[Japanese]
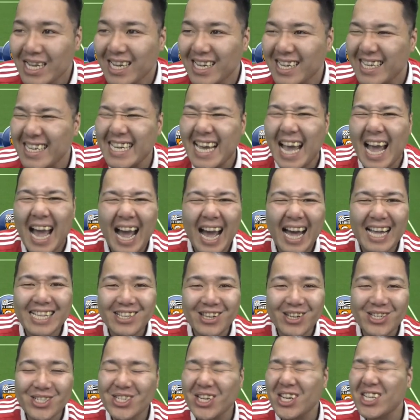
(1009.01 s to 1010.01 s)
いや、あ
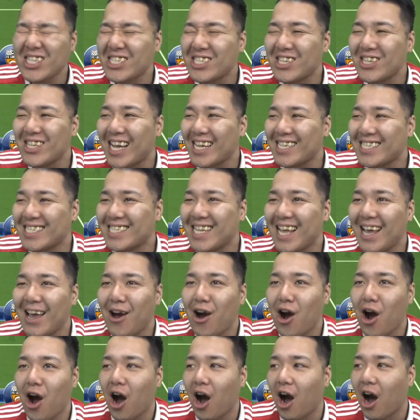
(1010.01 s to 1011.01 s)
とちょっとだった
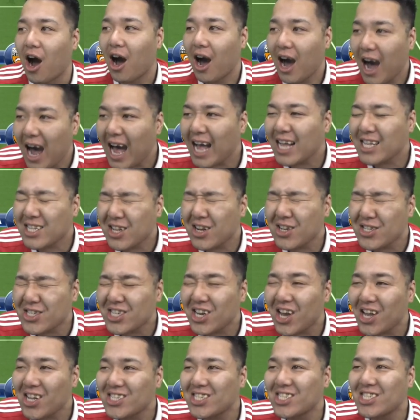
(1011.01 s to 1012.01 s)
よ。あと
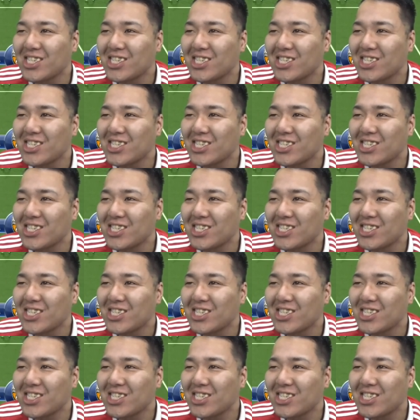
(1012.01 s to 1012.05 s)
ちょっ